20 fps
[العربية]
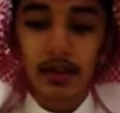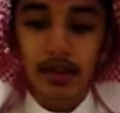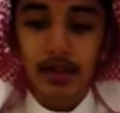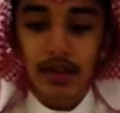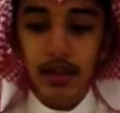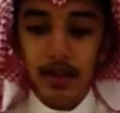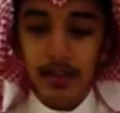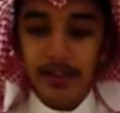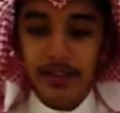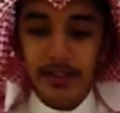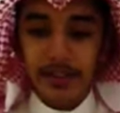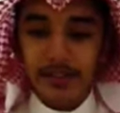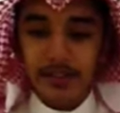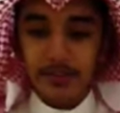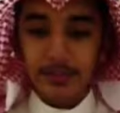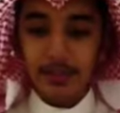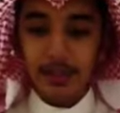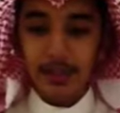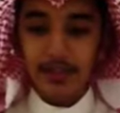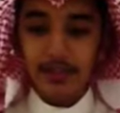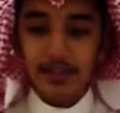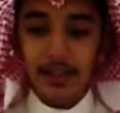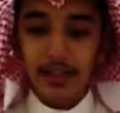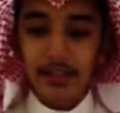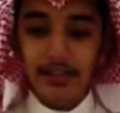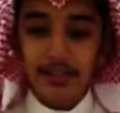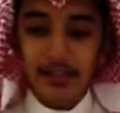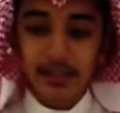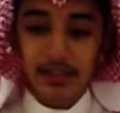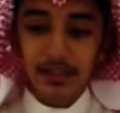لقد أصبحت عادة
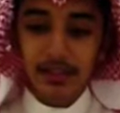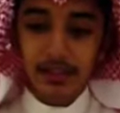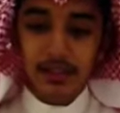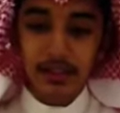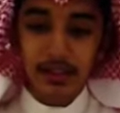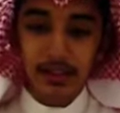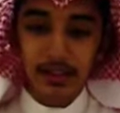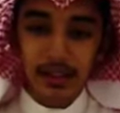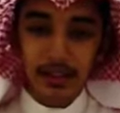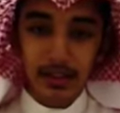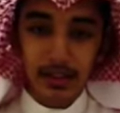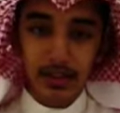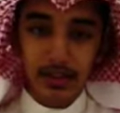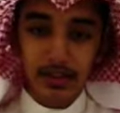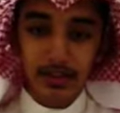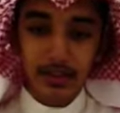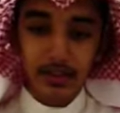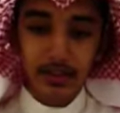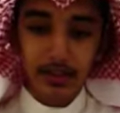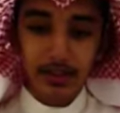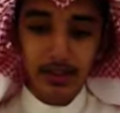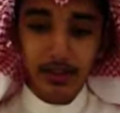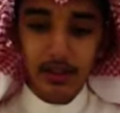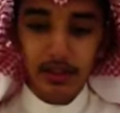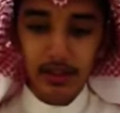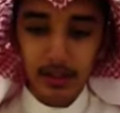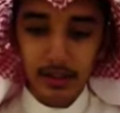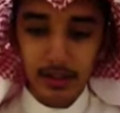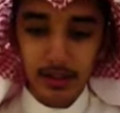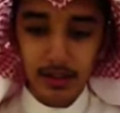التدخين هذه
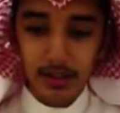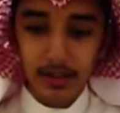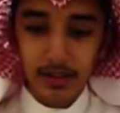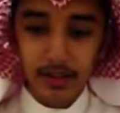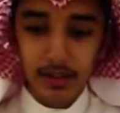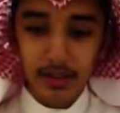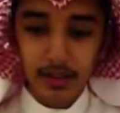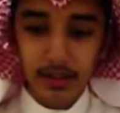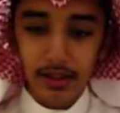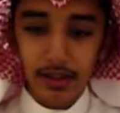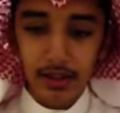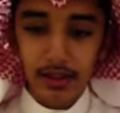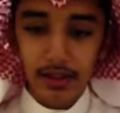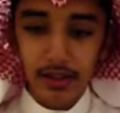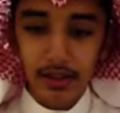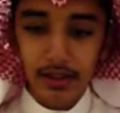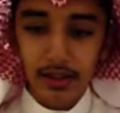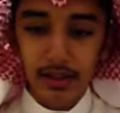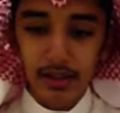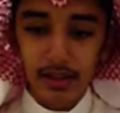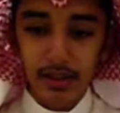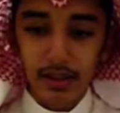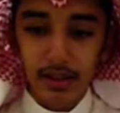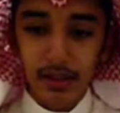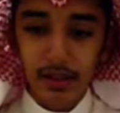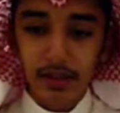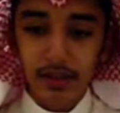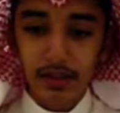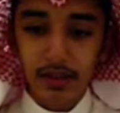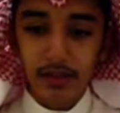خلال
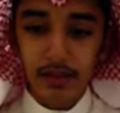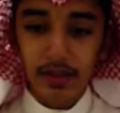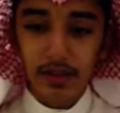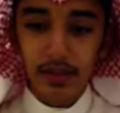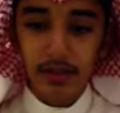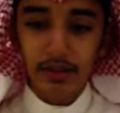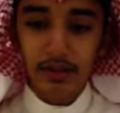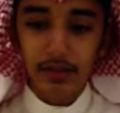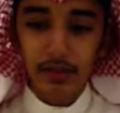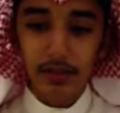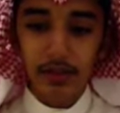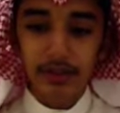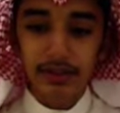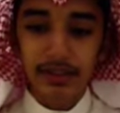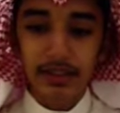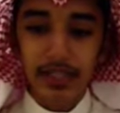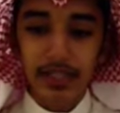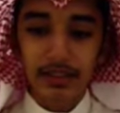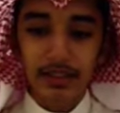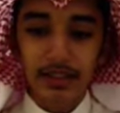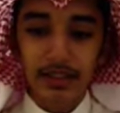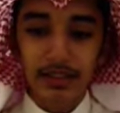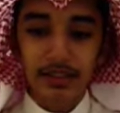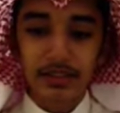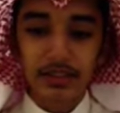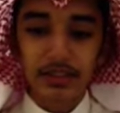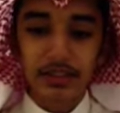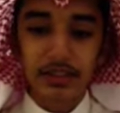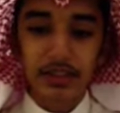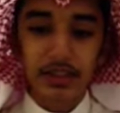هذا القرن واسعة
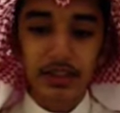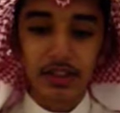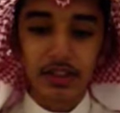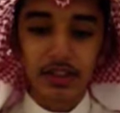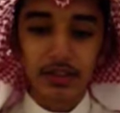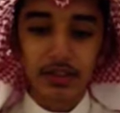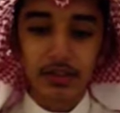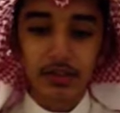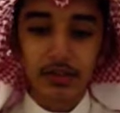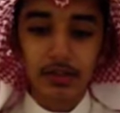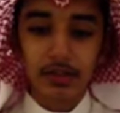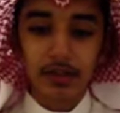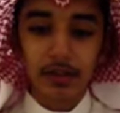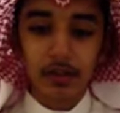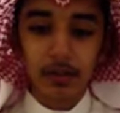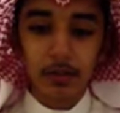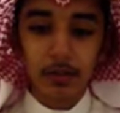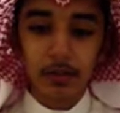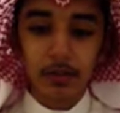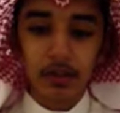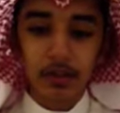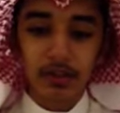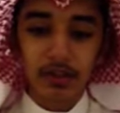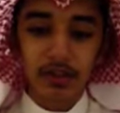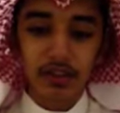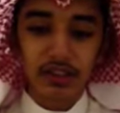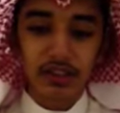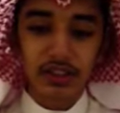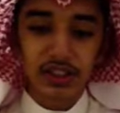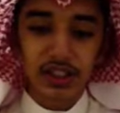الانتشار
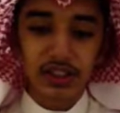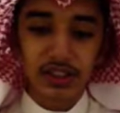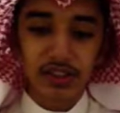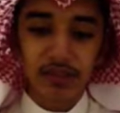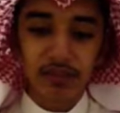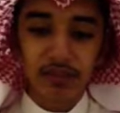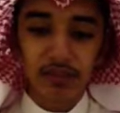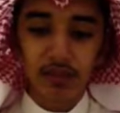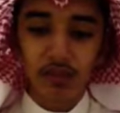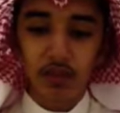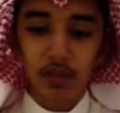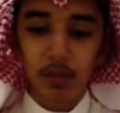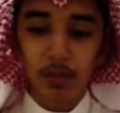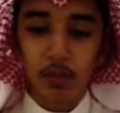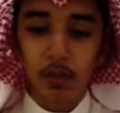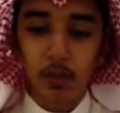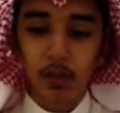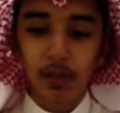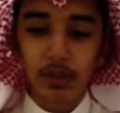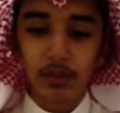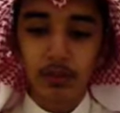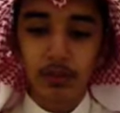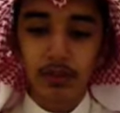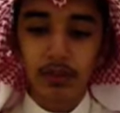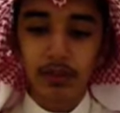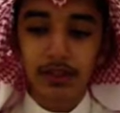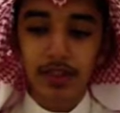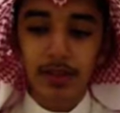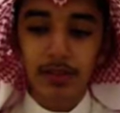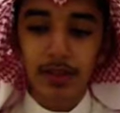متفشية في ربوع
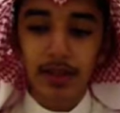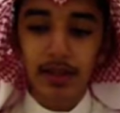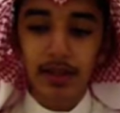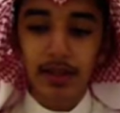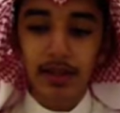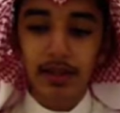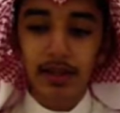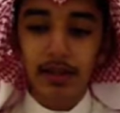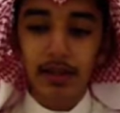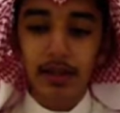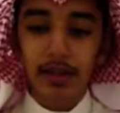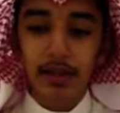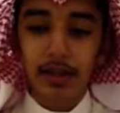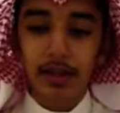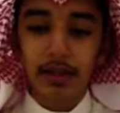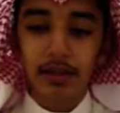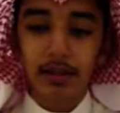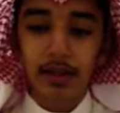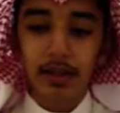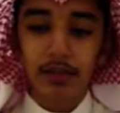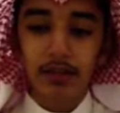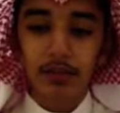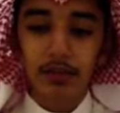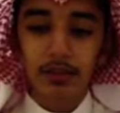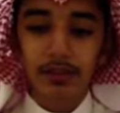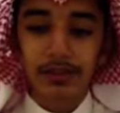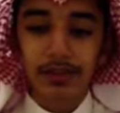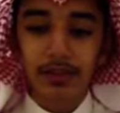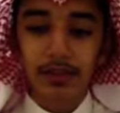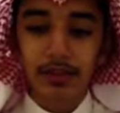المجتمع على اختلاف
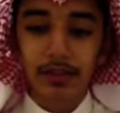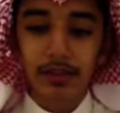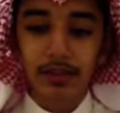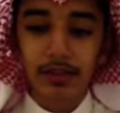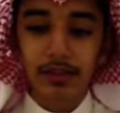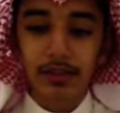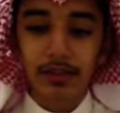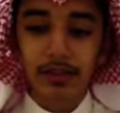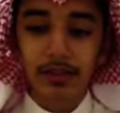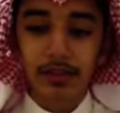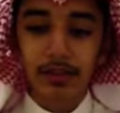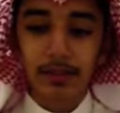المستويات